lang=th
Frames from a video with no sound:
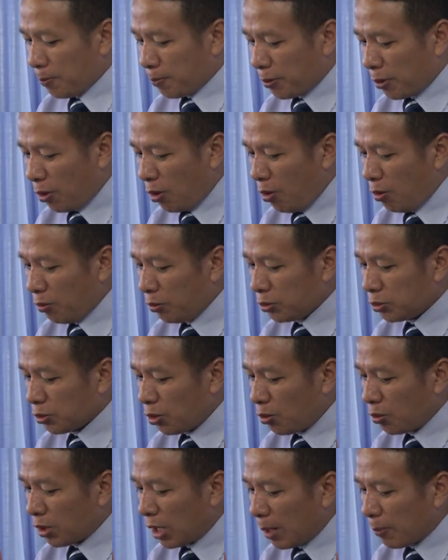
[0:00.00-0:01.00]
พระองค์ท
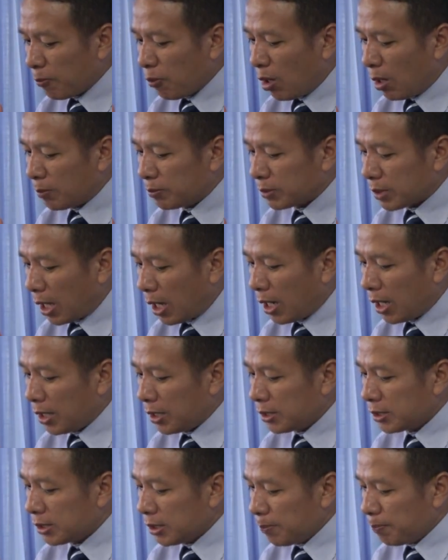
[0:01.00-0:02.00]
รงรับความตาย
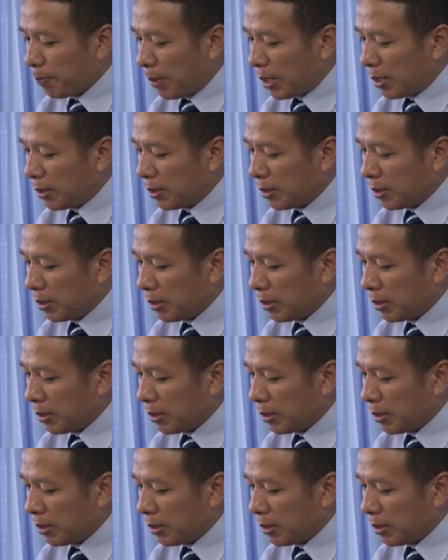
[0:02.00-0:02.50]
ซึ่งเป็น